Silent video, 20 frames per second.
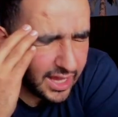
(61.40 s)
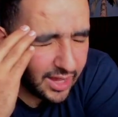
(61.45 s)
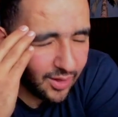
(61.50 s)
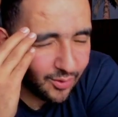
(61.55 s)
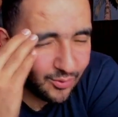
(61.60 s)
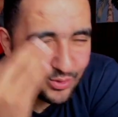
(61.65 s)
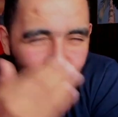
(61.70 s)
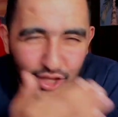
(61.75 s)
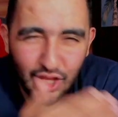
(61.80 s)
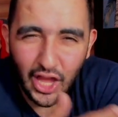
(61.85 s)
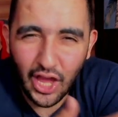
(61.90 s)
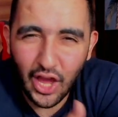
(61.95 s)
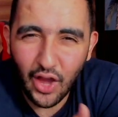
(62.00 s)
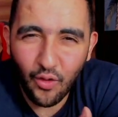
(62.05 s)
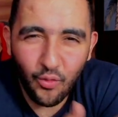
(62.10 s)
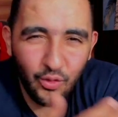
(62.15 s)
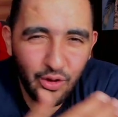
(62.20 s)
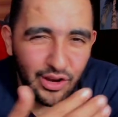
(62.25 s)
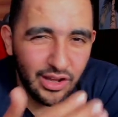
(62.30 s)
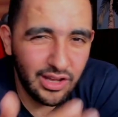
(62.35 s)
ونضحك
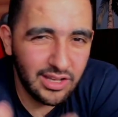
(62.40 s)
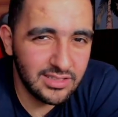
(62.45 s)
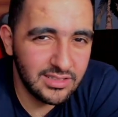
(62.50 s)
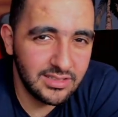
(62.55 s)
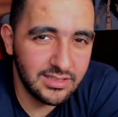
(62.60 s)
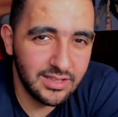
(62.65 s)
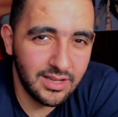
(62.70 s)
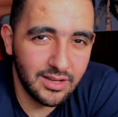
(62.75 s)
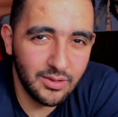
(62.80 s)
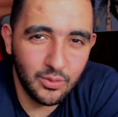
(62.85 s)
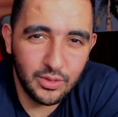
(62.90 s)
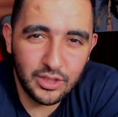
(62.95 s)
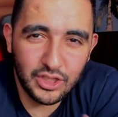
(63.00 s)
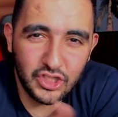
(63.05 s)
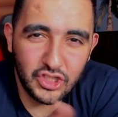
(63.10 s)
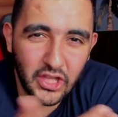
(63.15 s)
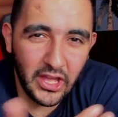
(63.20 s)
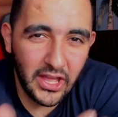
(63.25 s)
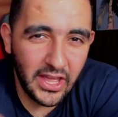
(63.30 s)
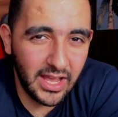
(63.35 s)
ونهزر
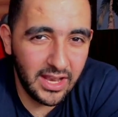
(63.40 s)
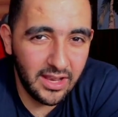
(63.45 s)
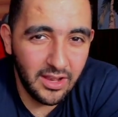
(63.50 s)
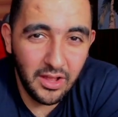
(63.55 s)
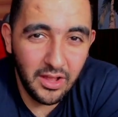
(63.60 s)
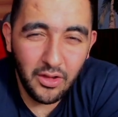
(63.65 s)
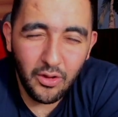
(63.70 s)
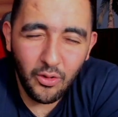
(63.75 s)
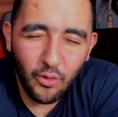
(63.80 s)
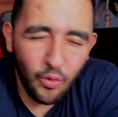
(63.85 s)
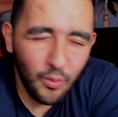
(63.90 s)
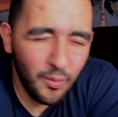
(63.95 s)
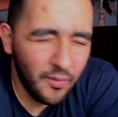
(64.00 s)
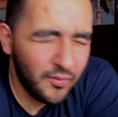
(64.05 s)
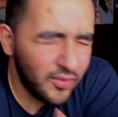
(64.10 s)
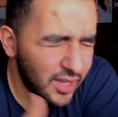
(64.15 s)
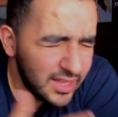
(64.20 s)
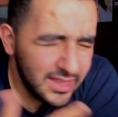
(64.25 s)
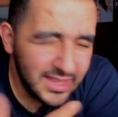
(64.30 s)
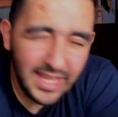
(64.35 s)
ونشتغل
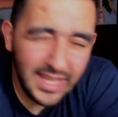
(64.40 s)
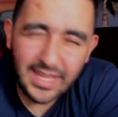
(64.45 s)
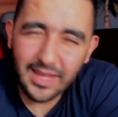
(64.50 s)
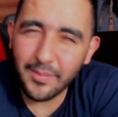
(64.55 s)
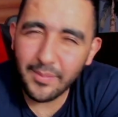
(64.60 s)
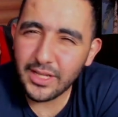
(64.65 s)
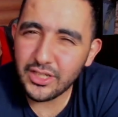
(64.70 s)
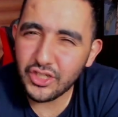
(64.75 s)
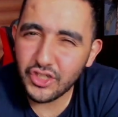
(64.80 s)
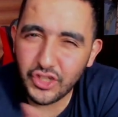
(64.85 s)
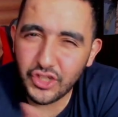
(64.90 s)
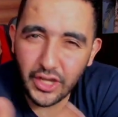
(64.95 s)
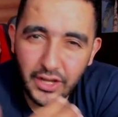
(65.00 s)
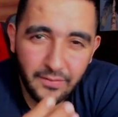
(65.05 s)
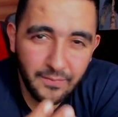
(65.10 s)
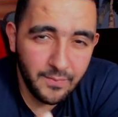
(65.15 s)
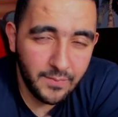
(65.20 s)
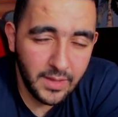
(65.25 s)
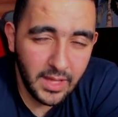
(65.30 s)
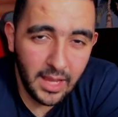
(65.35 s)
الدنيا ماشيه
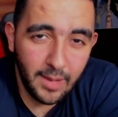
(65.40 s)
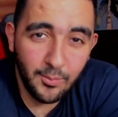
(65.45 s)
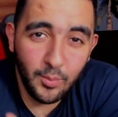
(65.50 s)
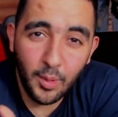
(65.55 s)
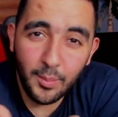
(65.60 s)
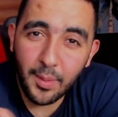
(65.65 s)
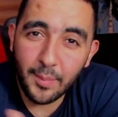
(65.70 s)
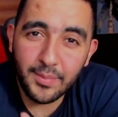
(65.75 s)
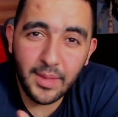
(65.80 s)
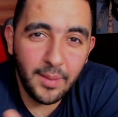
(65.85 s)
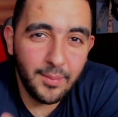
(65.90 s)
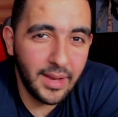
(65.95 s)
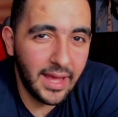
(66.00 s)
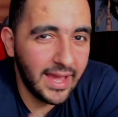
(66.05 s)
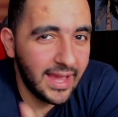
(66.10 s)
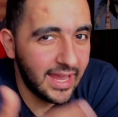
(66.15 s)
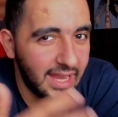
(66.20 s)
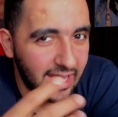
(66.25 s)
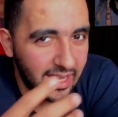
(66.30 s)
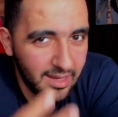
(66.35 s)
المهم بنعمل
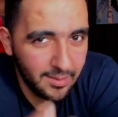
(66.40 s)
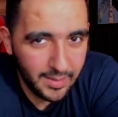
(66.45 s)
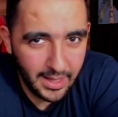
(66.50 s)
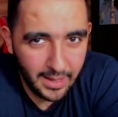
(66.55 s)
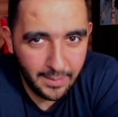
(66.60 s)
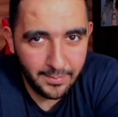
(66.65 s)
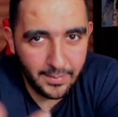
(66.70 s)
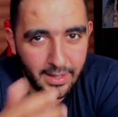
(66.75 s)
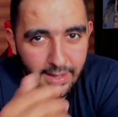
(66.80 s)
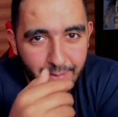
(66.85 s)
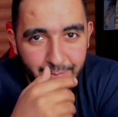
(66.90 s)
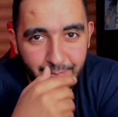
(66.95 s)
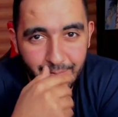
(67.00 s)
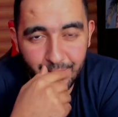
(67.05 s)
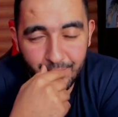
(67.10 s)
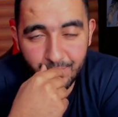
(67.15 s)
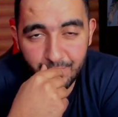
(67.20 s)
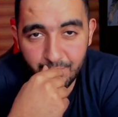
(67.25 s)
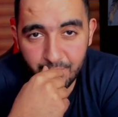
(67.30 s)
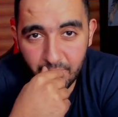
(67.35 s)
حاجه اللي احنا بنحبها
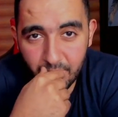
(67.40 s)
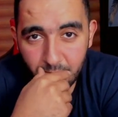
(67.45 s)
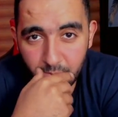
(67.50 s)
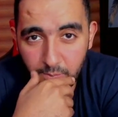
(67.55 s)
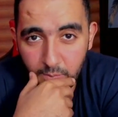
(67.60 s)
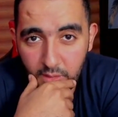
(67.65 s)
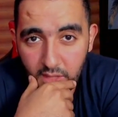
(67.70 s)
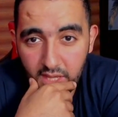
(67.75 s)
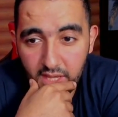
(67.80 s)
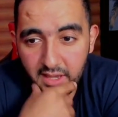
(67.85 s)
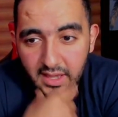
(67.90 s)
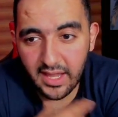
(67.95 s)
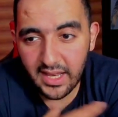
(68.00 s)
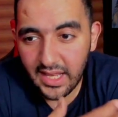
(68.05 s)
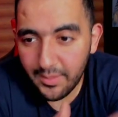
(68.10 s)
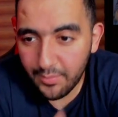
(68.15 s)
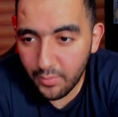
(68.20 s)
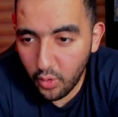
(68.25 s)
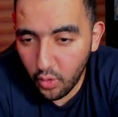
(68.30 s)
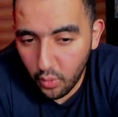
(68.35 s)

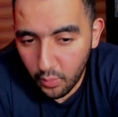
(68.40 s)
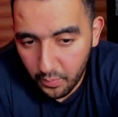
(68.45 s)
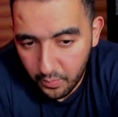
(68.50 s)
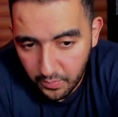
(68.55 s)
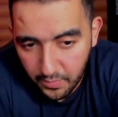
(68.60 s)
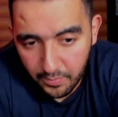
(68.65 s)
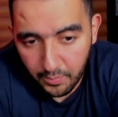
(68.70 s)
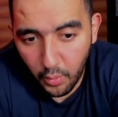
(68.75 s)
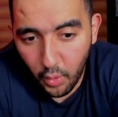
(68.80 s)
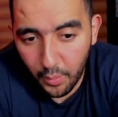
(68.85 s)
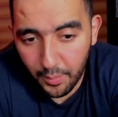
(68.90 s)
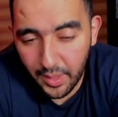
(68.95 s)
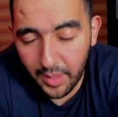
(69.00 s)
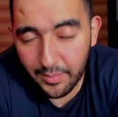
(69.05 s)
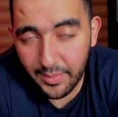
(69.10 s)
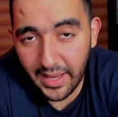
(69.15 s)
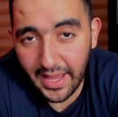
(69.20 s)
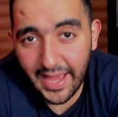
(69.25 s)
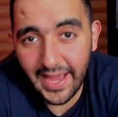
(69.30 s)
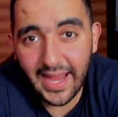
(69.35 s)
خليك مؤمن
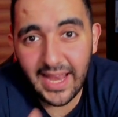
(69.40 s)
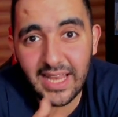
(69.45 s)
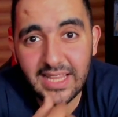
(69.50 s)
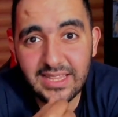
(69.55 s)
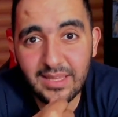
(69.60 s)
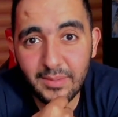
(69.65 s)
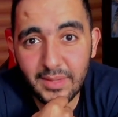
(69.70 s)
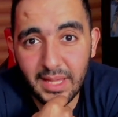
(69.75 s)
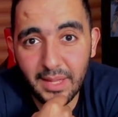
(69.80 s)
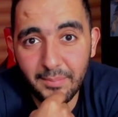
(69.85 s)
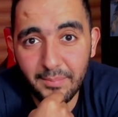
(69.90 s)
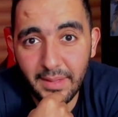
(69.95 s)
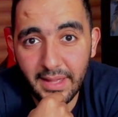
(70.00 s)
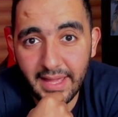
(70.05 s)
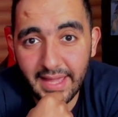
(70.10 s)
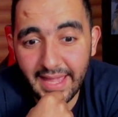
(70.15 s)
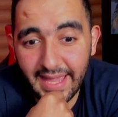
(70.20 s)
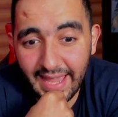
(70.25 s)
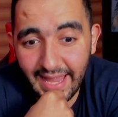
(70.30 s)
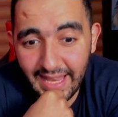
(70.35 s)
بالحاجه اللي انت
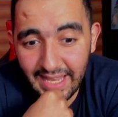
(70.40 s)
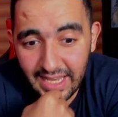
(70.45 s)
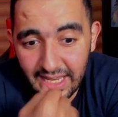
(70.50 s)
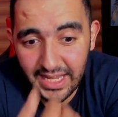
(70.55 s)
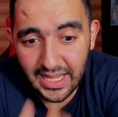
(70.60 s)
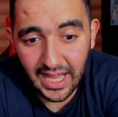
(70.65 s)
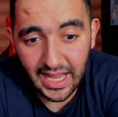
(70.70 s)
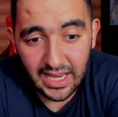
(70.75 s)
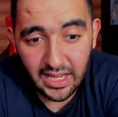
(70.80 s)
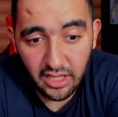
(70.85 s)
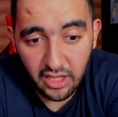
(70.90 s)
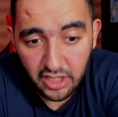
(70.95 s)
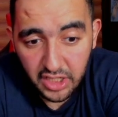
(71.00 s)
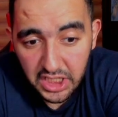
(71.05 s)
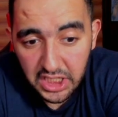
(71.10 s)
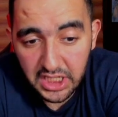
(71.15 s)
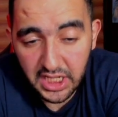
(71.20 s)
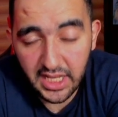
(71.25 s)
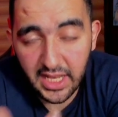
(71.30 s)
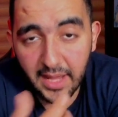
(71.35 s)
بتحبها خليك على
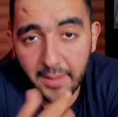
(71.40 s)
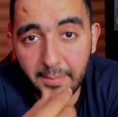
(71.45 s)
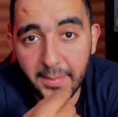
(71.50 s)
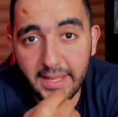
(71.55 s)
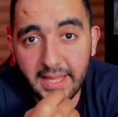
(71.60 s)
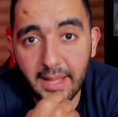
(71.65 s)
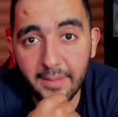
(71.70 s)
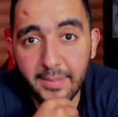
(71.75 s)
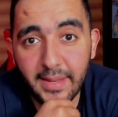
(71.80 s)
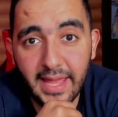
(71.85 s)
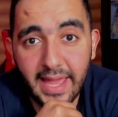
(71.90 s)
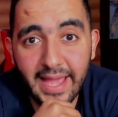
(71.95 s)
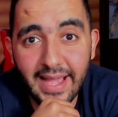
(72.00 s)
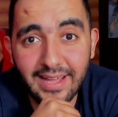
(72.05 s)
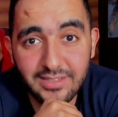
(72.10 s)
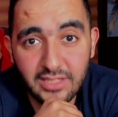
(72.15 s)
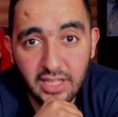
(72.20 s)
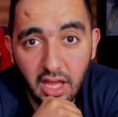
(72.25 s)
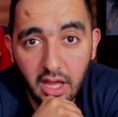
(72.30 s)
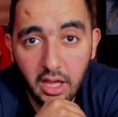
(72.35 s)
يقين انك بتعمل حاجه
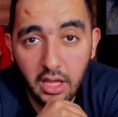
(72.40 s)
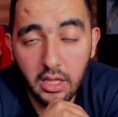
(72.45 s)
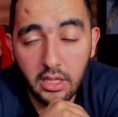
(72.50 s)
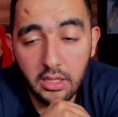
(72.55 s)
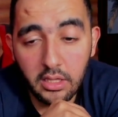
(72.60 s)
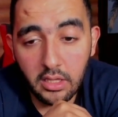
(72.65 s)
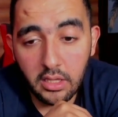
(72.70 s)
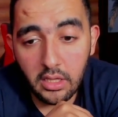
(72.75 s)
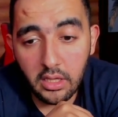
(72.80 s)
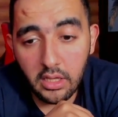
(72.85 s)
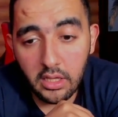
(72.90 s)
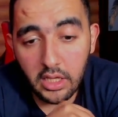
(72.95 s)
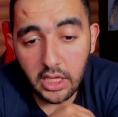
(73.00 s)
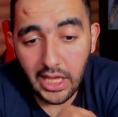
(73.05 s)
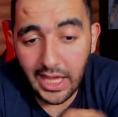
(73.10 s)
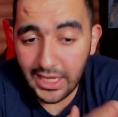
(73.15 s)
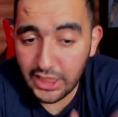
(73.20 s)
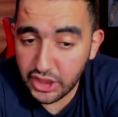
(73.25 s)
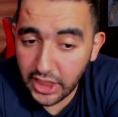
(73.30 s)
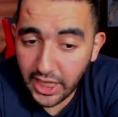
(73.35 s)
صح
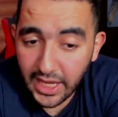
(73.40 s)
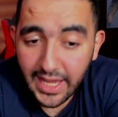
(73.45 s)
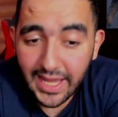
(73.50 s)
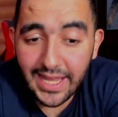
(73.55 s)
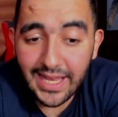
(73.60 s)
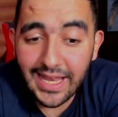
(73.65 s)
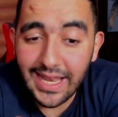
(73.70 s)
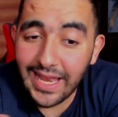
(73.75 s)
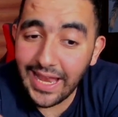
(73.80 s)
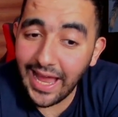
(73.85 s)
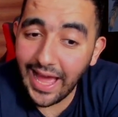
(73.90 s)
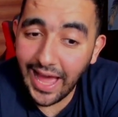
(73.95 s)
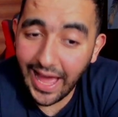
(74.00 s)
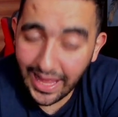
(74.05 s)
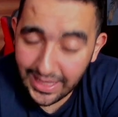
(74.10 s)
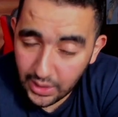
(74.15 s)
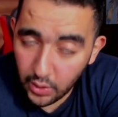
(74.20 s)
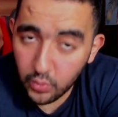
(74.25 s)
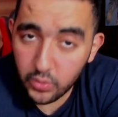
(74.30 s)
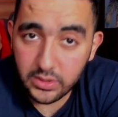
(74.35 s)
اشتغل
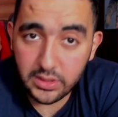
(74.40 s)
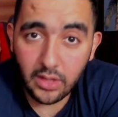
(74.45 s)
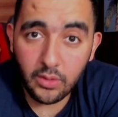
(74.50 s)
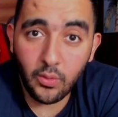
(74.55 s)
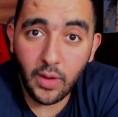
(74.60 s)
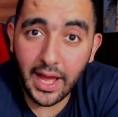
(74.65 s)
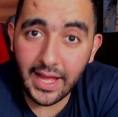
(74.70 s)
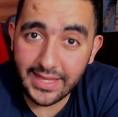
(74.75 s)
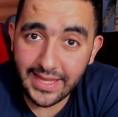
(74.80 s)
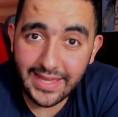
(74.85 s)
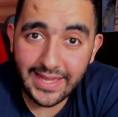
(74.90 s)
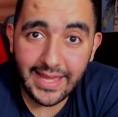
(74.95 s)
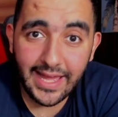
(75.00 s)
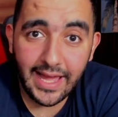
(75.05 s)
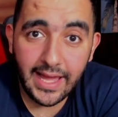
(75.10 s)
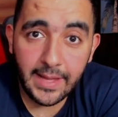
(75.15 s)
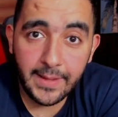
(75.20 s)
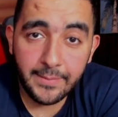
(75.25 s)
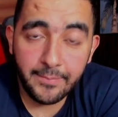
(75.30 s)
هتوصل وهتنجح